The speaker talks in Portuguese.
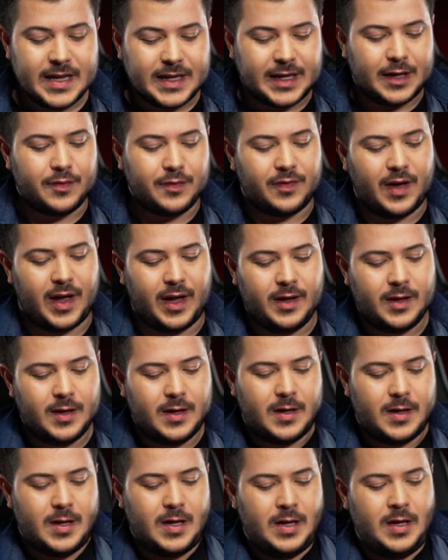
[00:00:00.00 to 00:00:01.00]
que vem
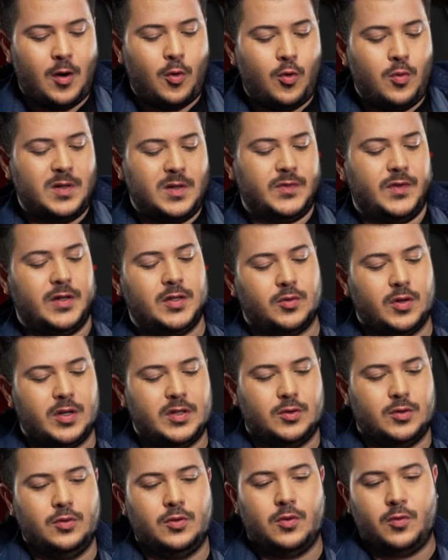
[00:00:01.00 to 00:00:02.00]
em algumas
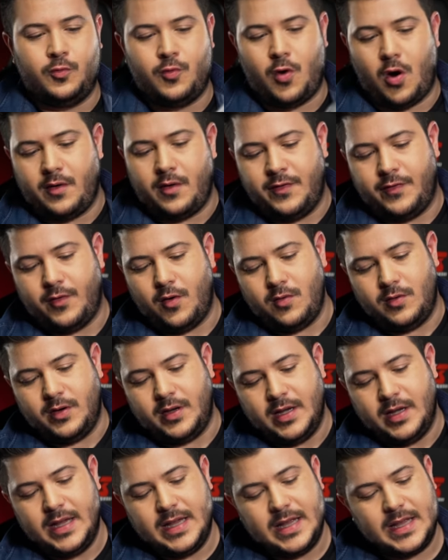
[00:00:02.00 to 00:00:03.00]
versões do ROG
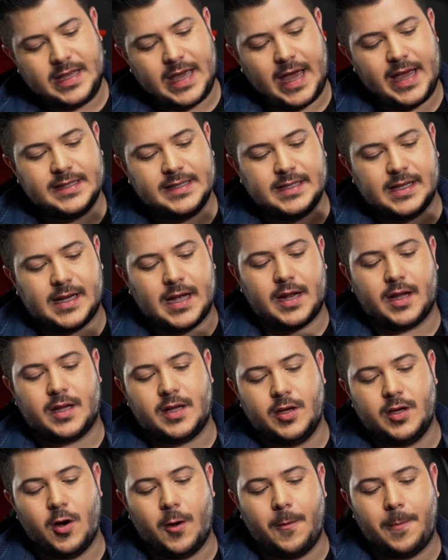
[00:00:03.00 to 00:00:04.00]
Phone, que é esse cara
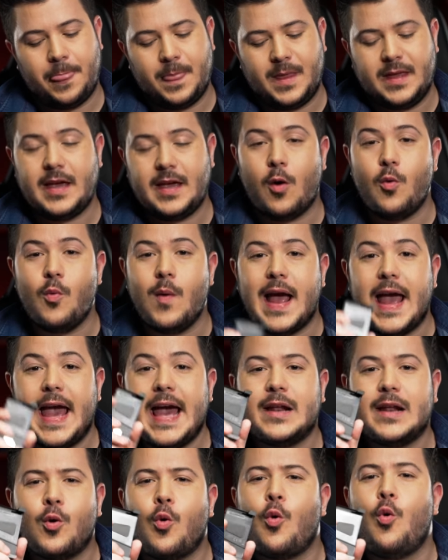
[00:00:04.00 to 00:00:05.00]
aqui, ó, que é um
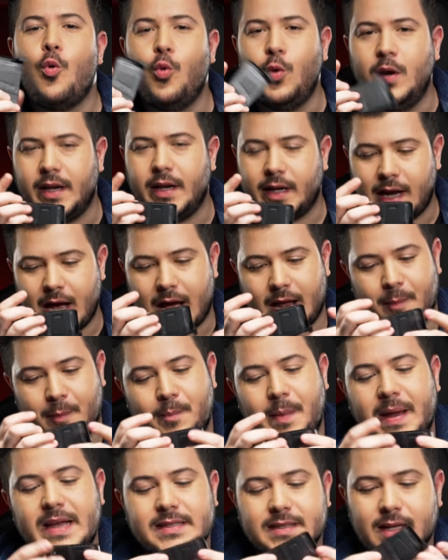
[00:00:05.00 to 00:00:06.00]
air cooler, cara.
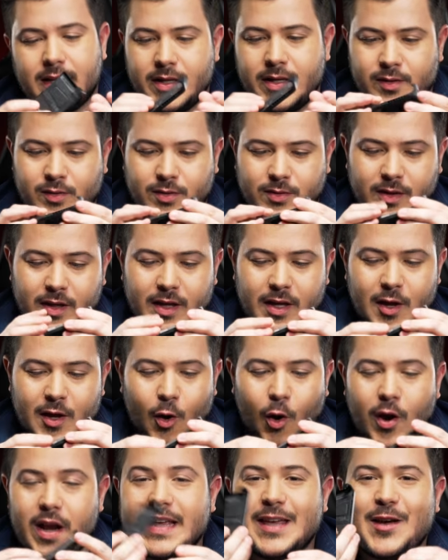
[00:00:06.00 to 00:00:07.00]
Pensa nisso.
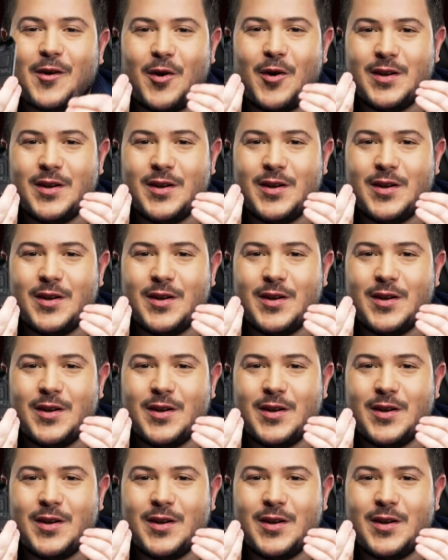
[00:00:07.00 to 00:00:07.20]
Olha que